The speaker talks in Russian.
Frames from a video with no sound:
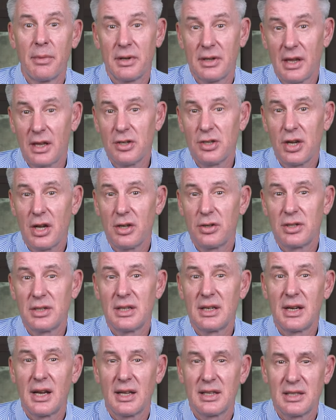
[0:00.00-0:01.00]
продолжают
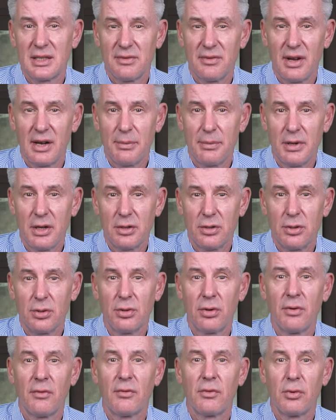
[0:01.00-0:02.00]
стекаться в
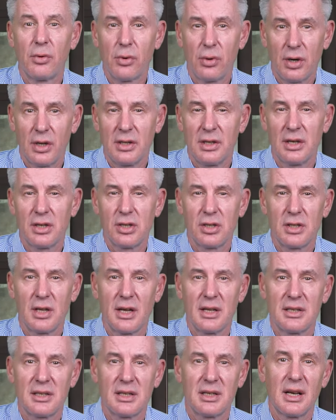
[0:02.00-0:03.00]
Альберту, в городе
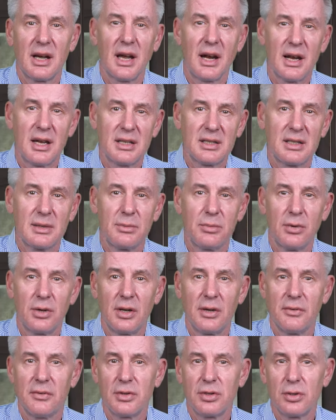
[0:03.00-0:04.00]
ожидается гораздо
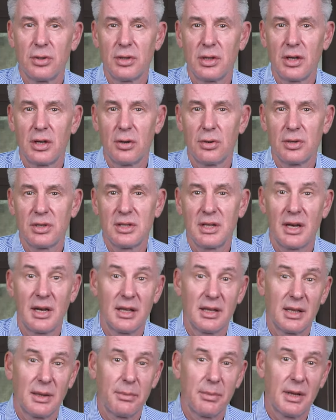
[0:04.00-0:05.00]
более высокий рост арендной